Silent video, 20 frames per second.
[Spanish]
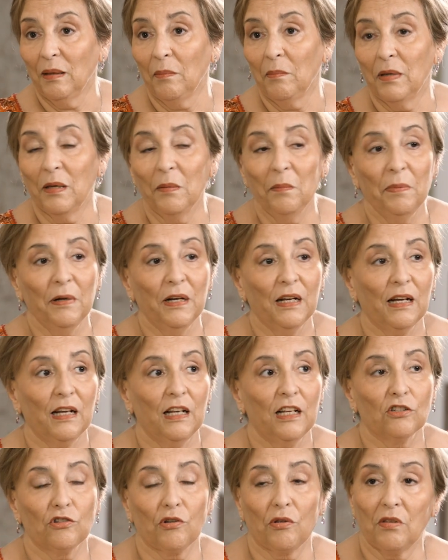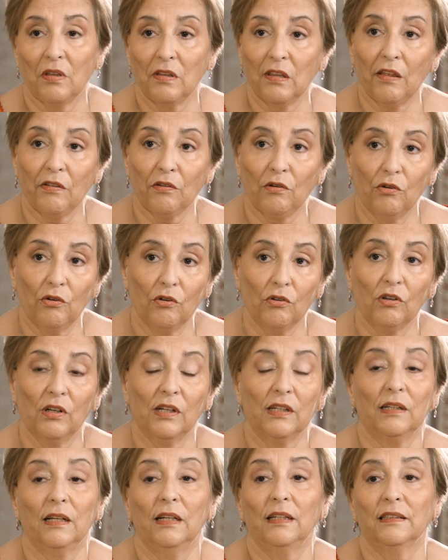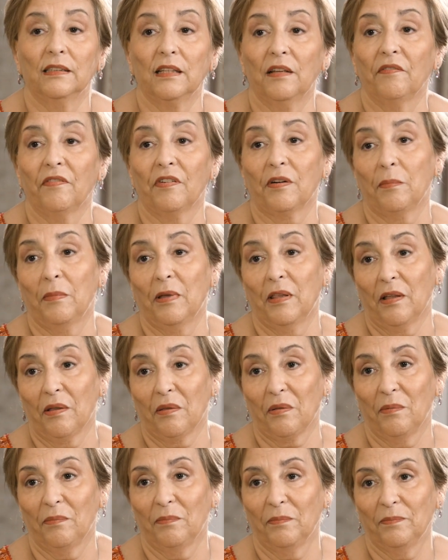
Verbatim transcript: también para que la sociedad conozca esta enfermedad.